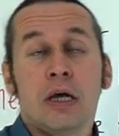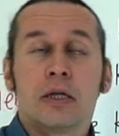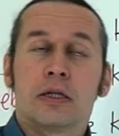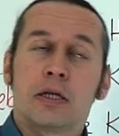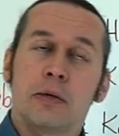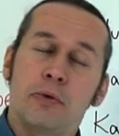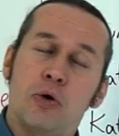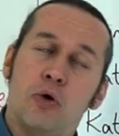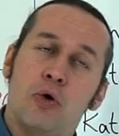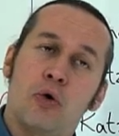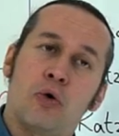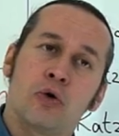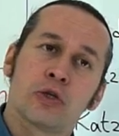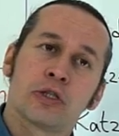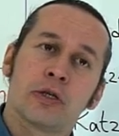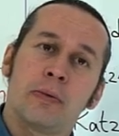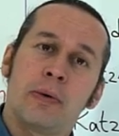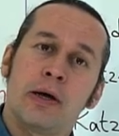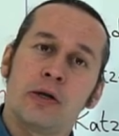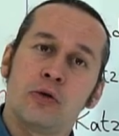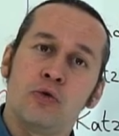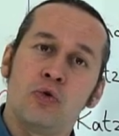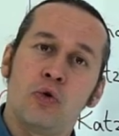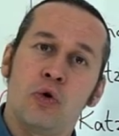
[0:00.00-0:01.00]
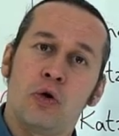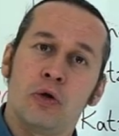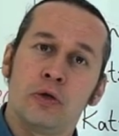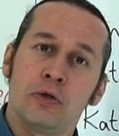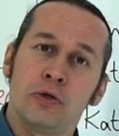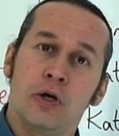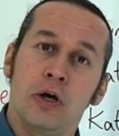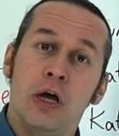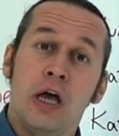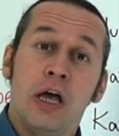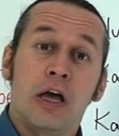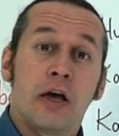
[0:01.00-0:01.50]
Tabii o zaman ne
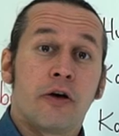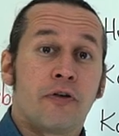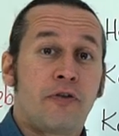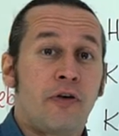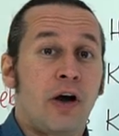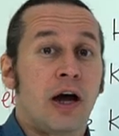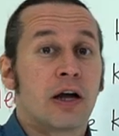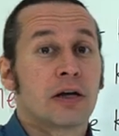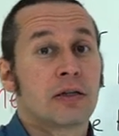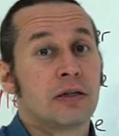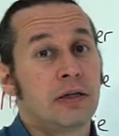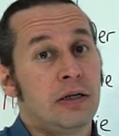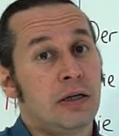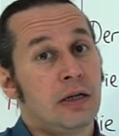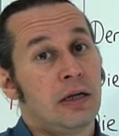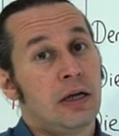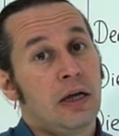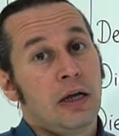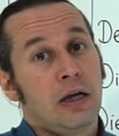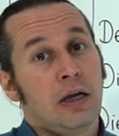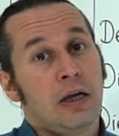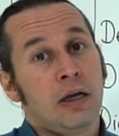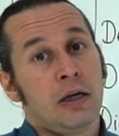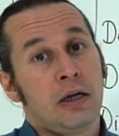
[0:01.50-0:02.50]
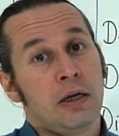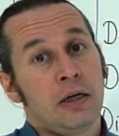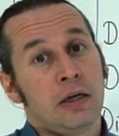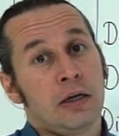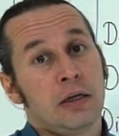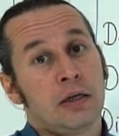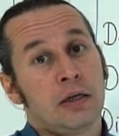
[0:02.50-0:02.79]
oluyor? Farklı e,